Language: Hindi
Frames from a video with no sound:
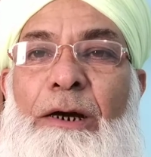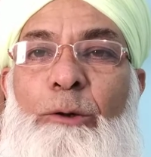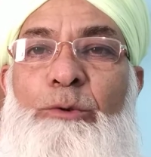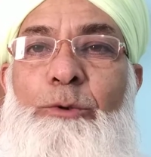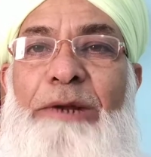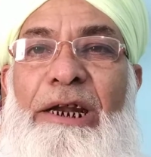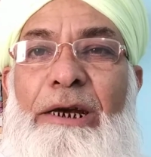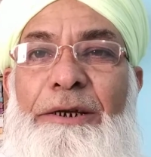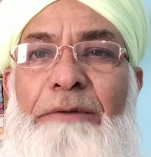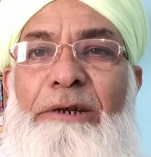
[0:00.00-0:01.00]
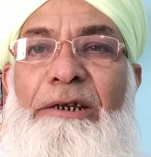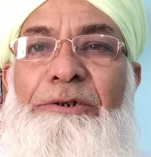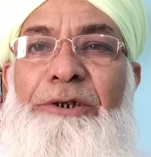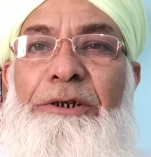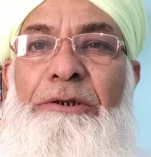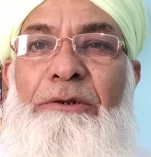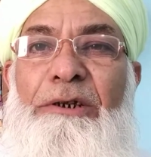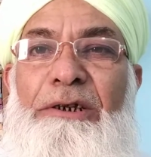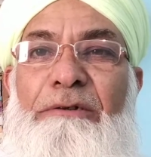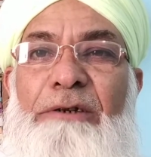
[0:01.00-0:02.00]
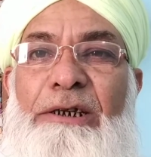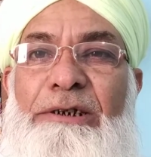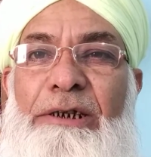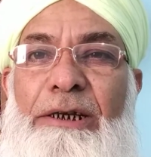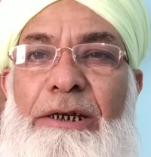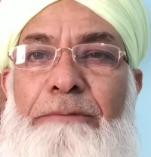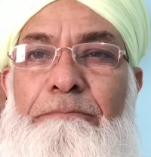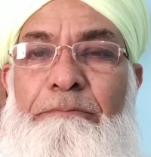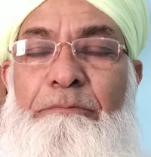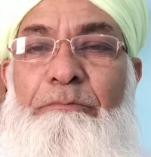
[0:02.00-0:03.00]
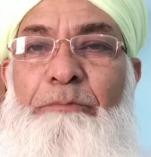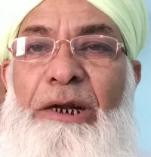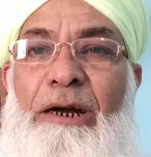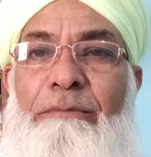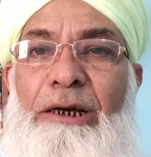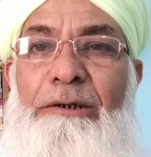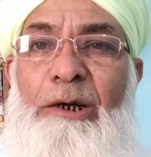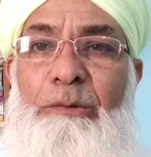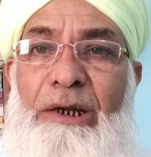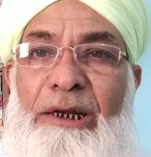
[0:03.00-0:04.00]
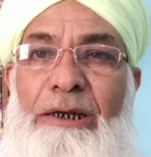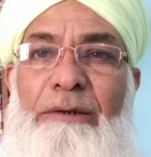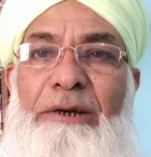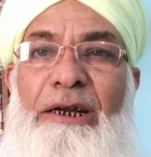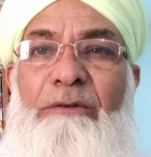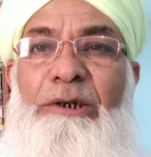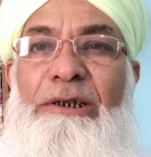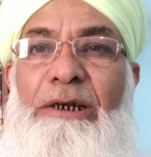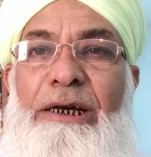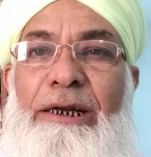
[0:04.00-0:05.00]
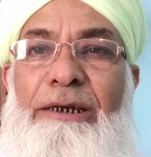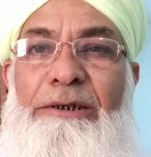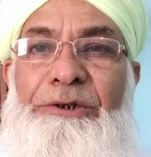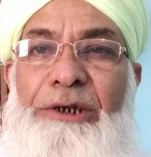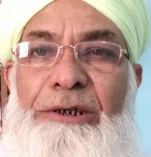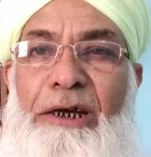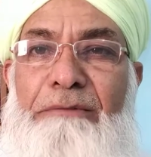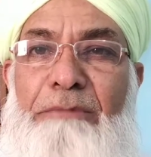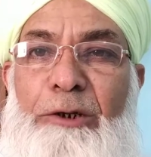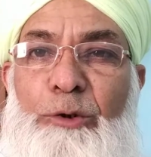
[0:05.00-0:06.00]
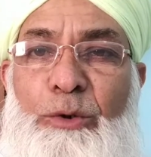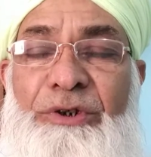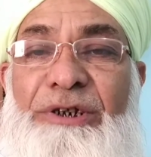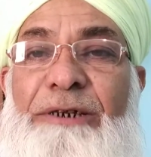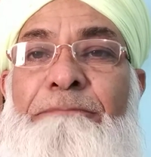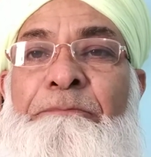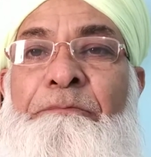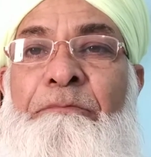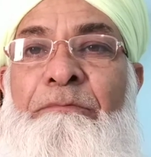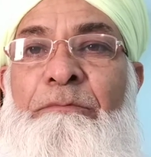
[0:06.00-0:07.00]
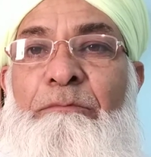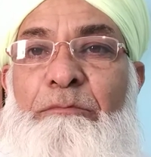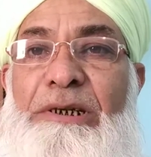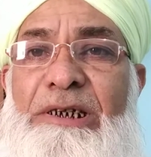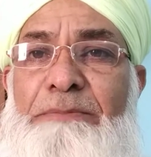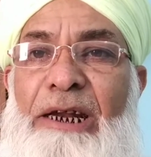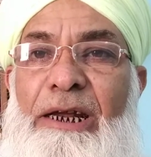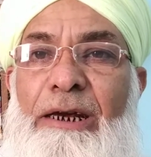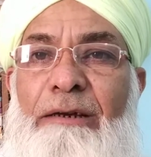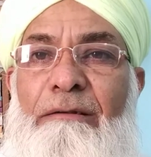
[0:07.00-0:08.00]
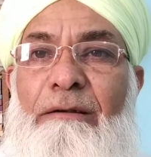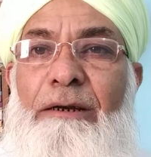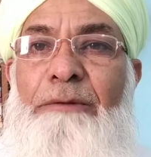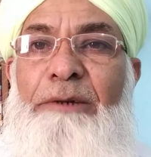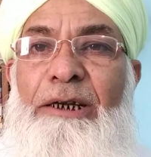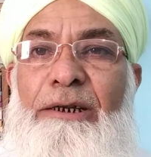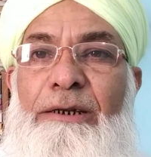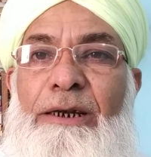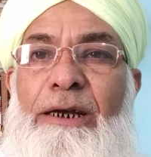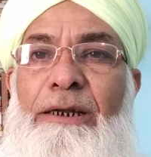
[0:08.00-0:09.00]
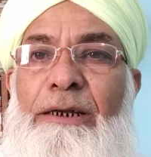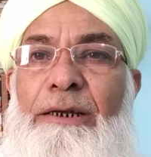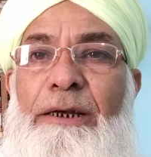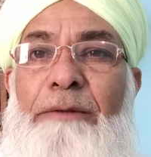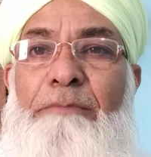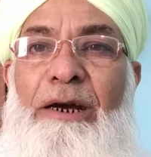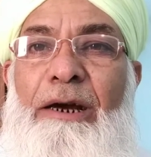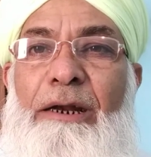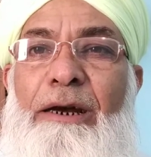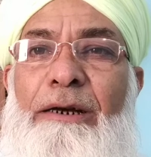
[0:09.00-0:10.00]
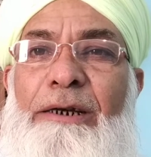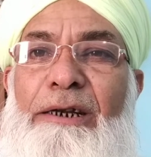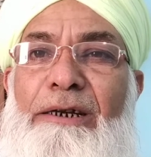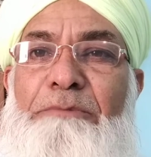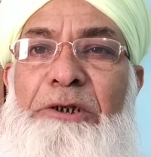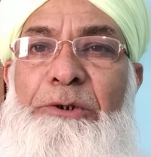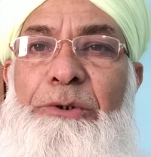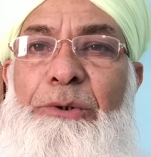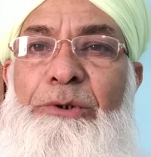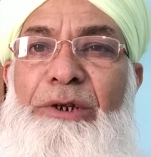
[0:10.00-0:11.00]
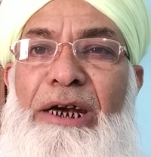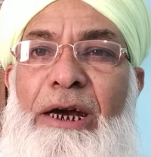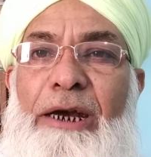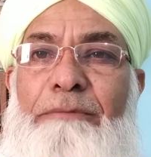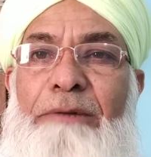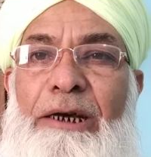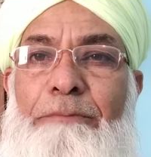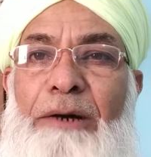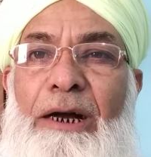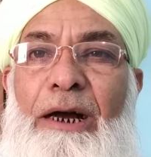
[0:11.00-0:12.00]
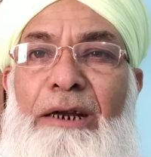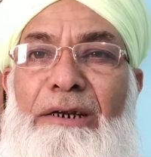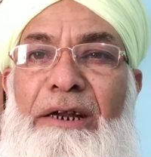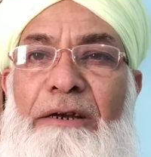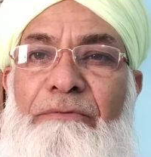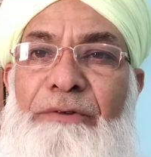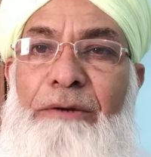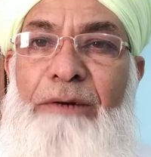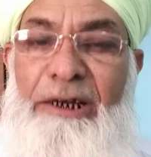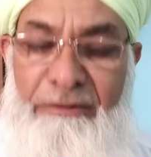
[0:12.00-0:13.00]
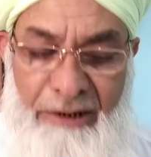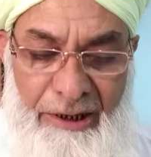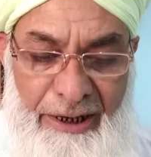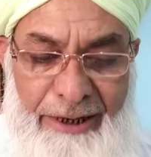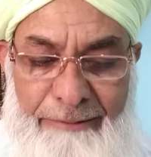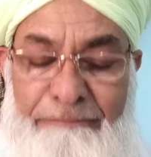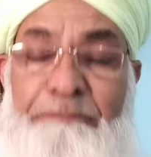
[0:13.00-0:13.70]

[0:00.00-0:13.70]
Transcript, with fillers: अउज़बिल्लिमिनशैतरजीम पनाह मांगता हूँ अल्लाह तबारक वाली की शैतान मरदूत से बिसमीम अल्लाह के नाम से शुरू जो नहायत मेहरबान रहम फरमाने वाला है